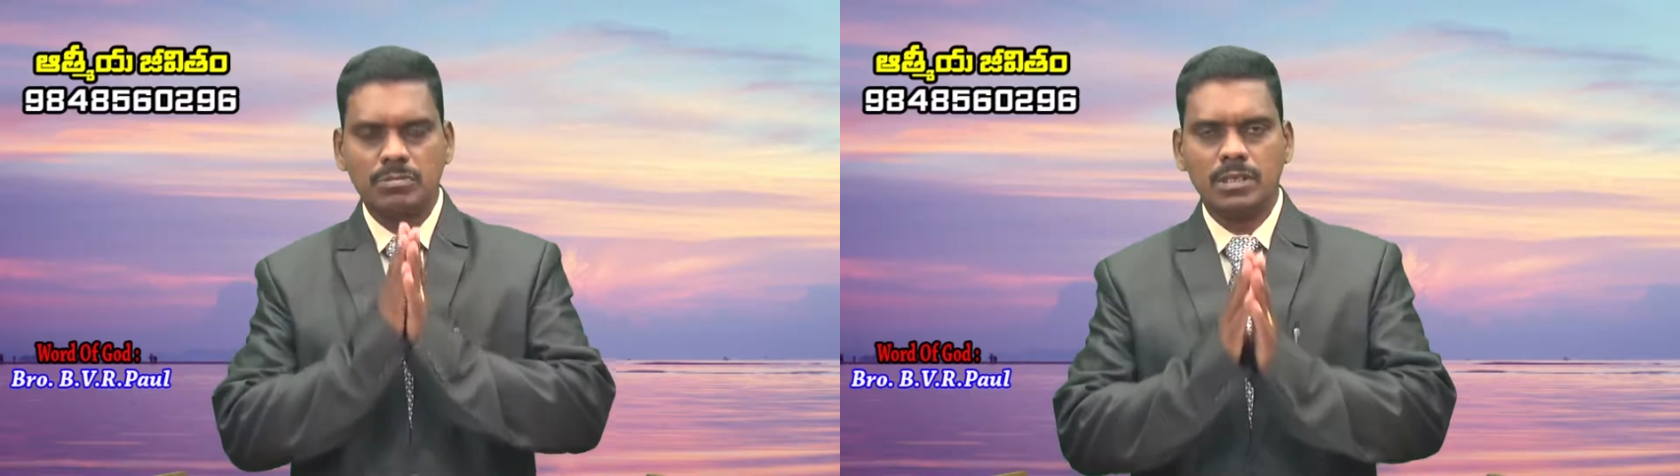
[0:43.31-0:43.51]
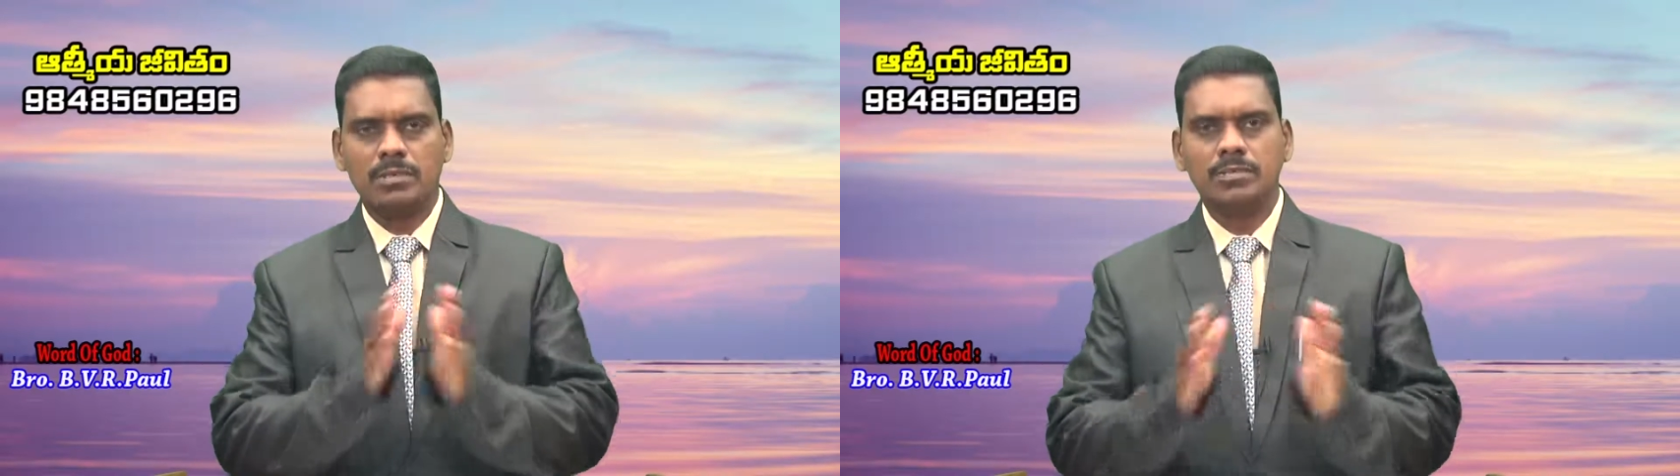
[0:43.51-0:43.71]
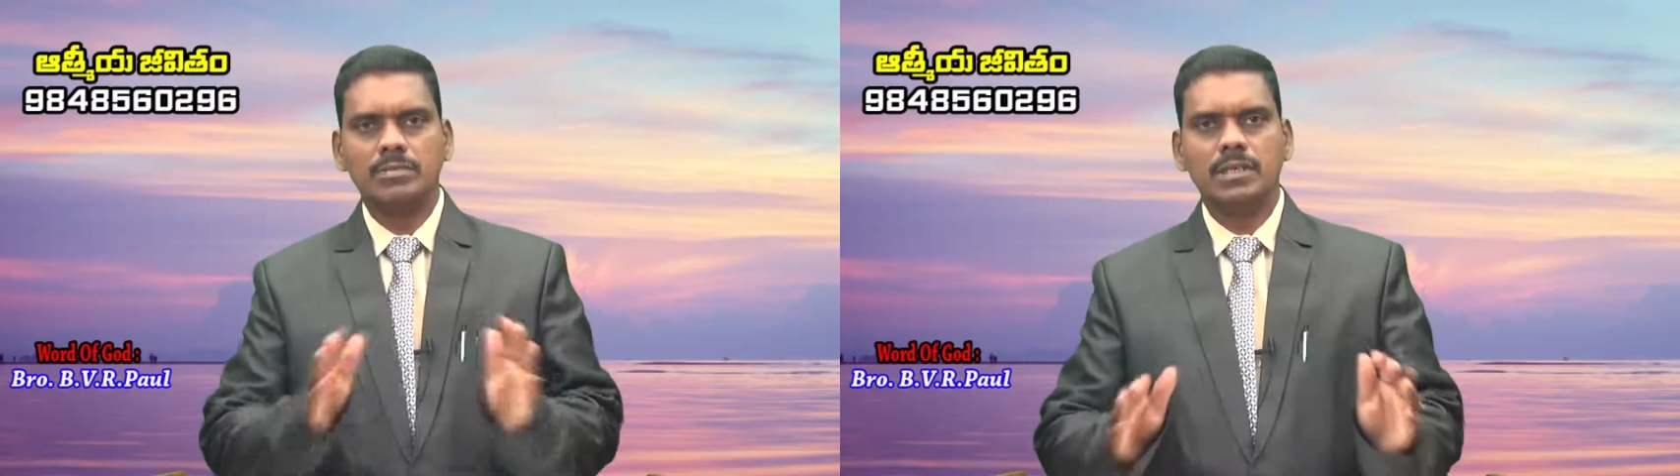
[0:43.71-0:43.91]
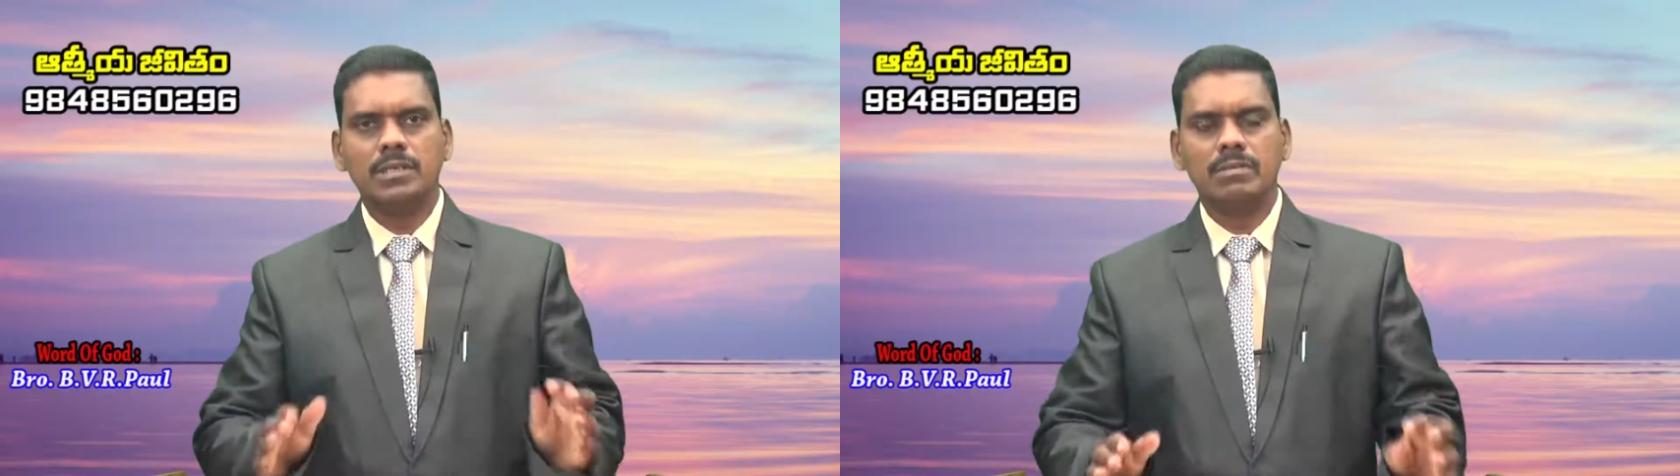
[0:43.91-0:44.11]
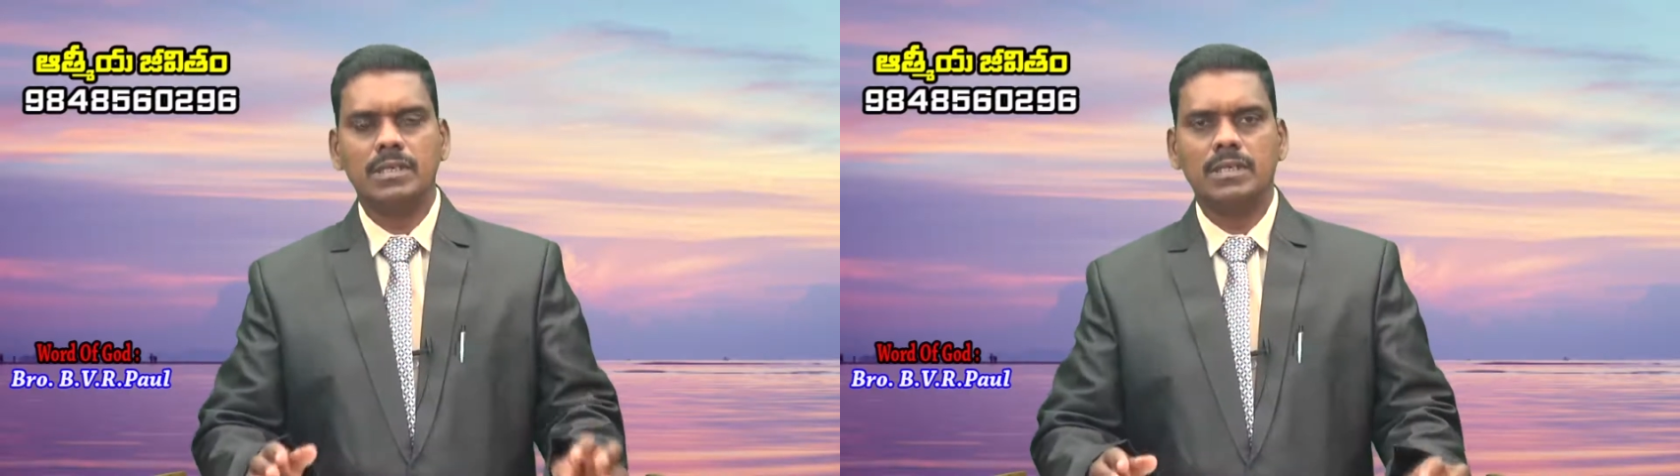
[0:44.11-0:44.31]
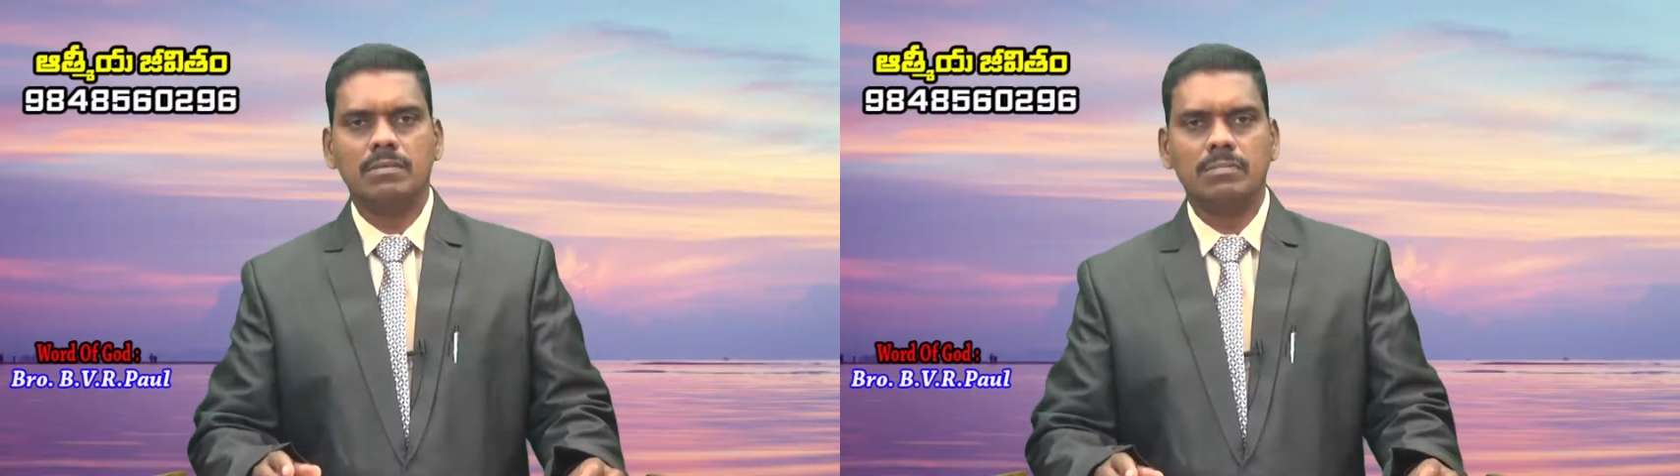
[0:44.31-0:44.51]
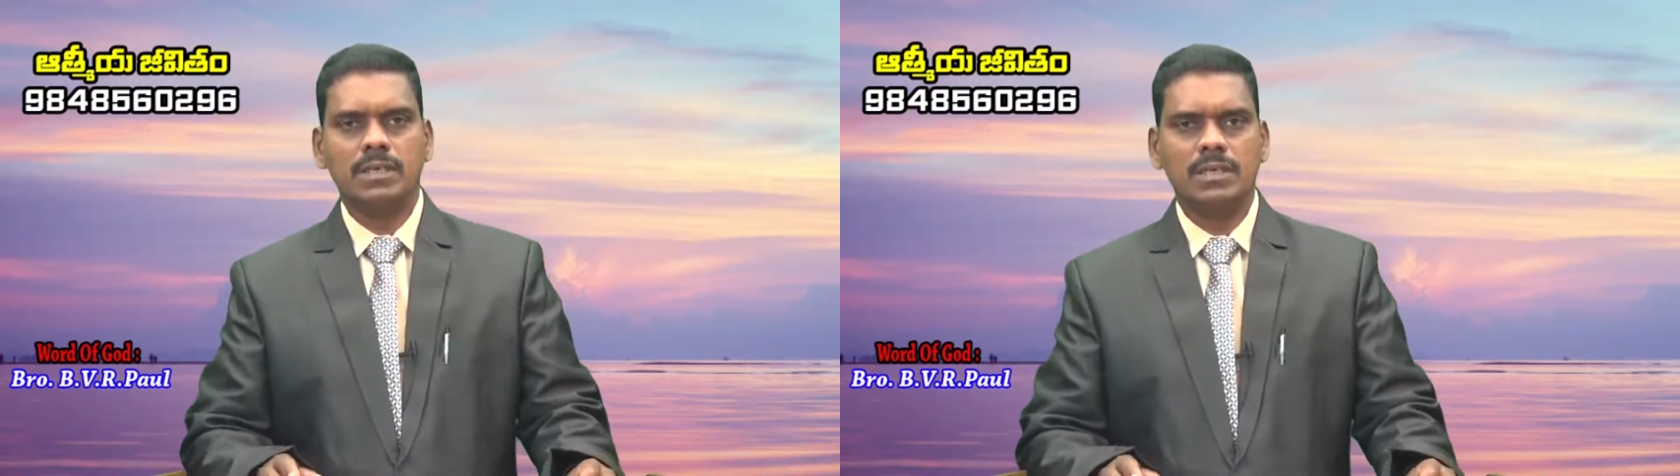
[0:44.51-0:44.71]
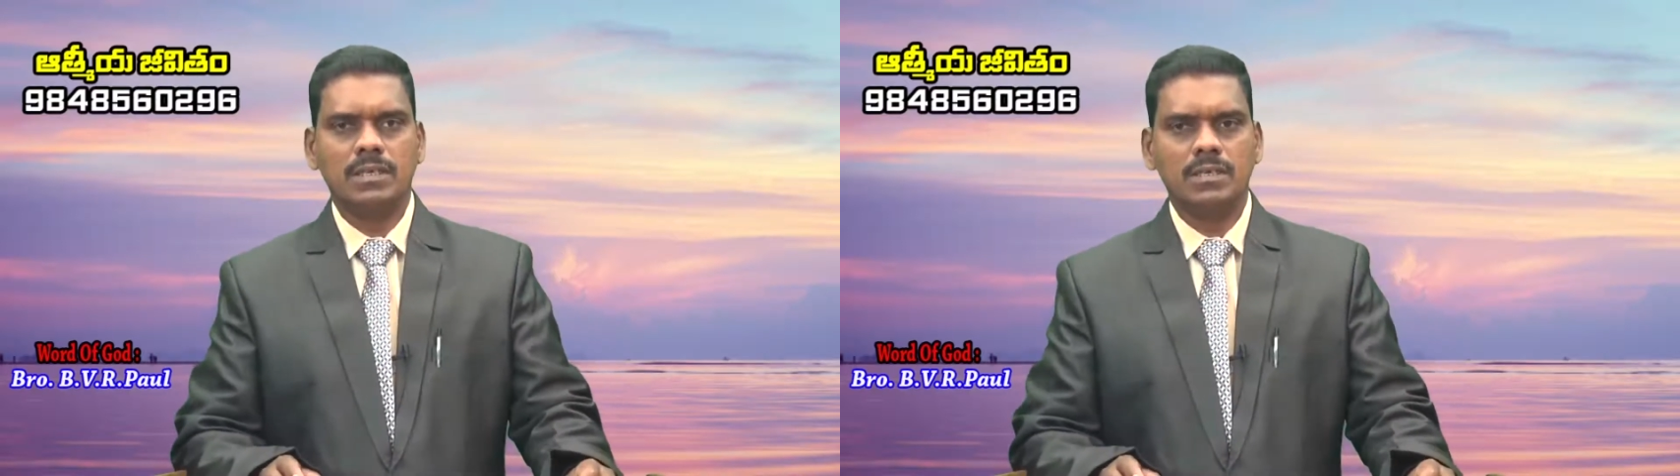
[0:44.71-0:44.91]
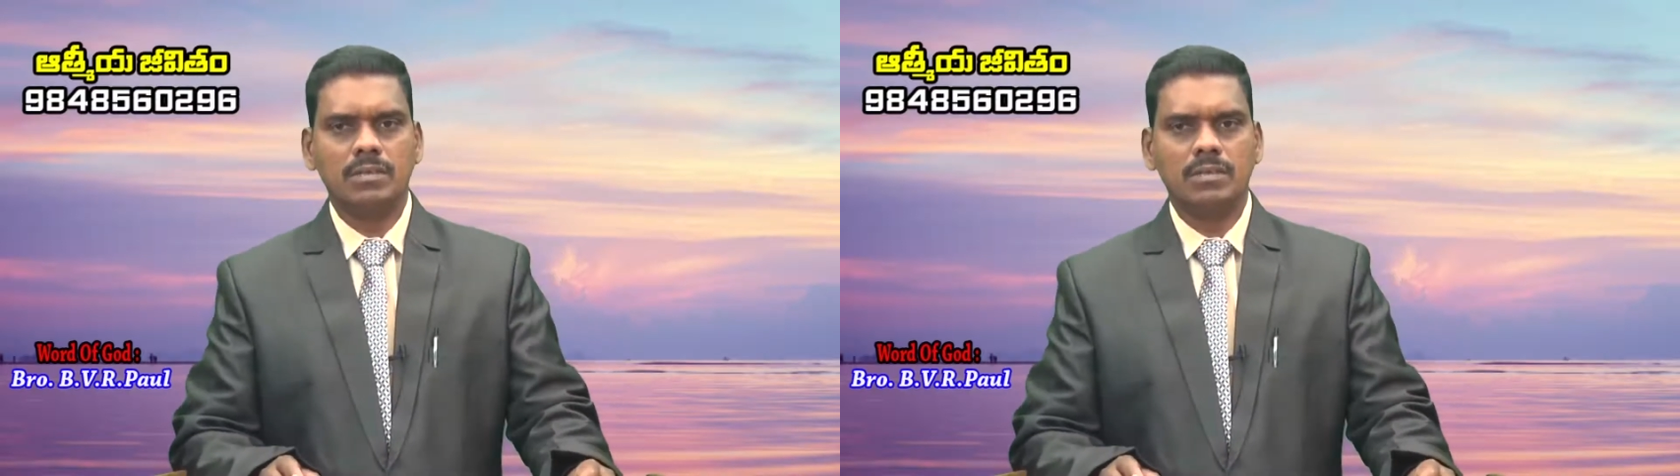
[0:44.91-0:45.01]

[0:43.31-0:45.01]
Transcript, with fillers: ఉన్నాను దేవుని యొక్క మహా